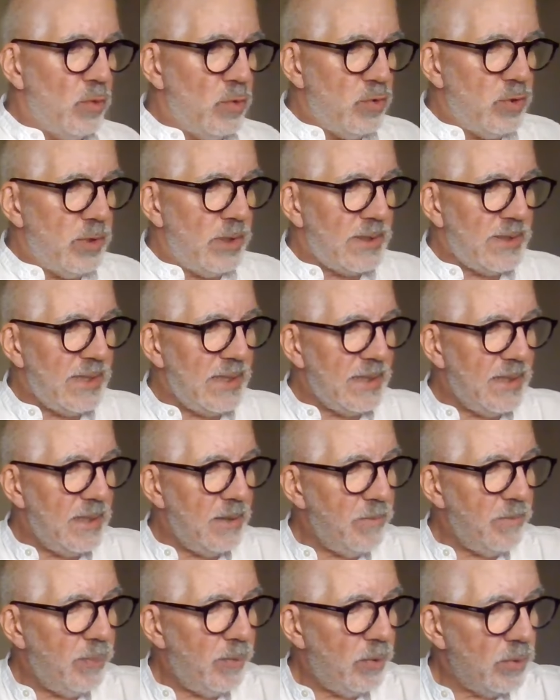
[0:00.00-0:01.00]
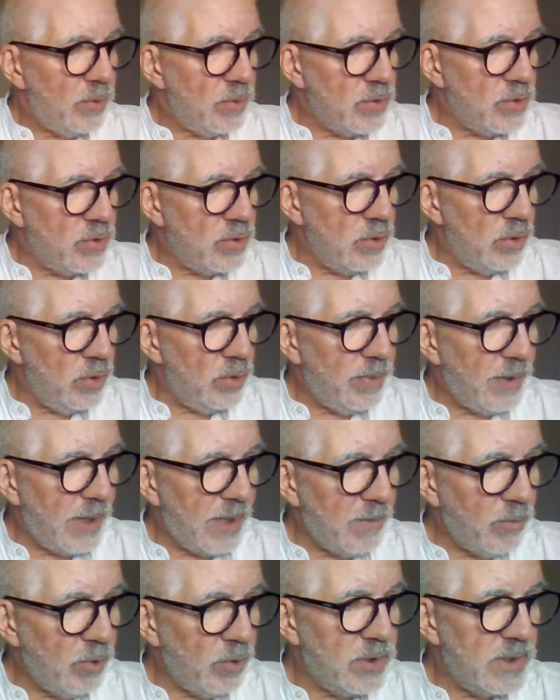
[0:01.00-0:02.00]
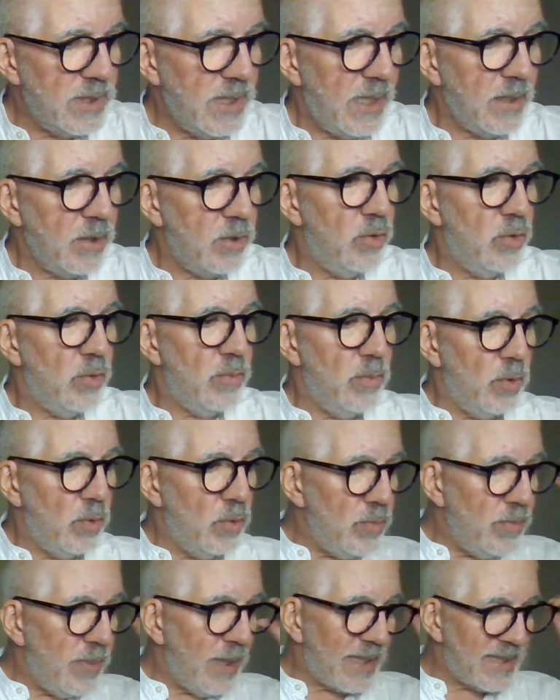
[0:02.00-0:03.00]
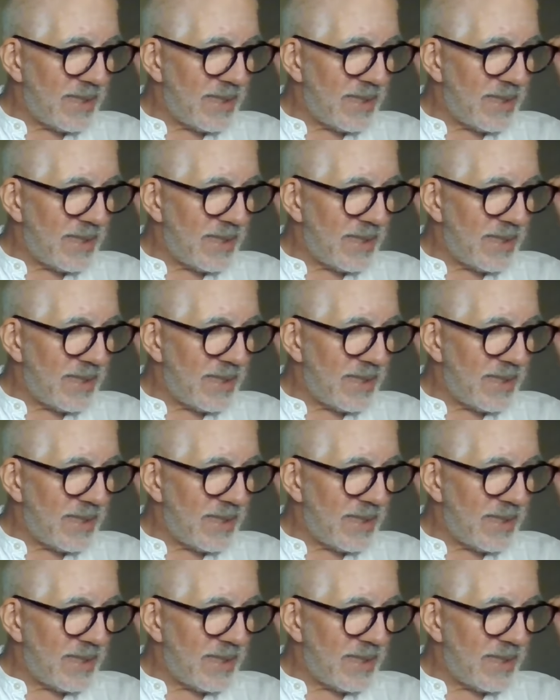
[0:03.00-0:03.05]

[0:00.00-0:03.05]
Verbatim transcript: Uso este ejemplo solo para mostrar cómo un